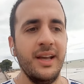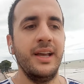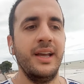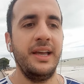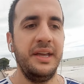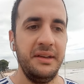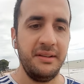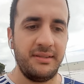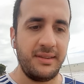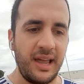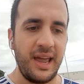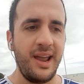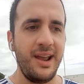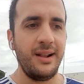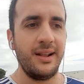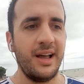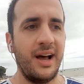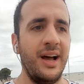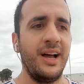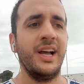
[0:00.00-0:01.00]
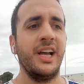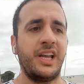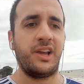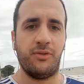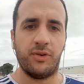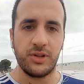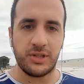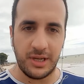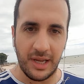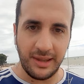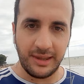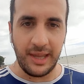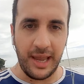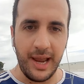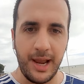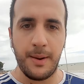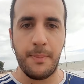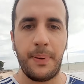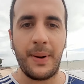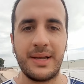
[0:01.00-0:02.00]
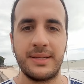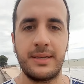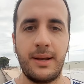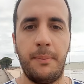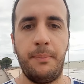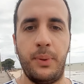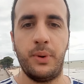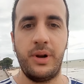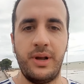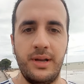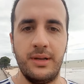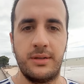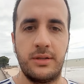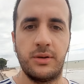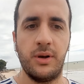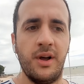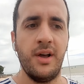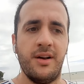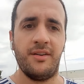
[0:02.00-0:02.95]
entenda que você tem que passar por isso,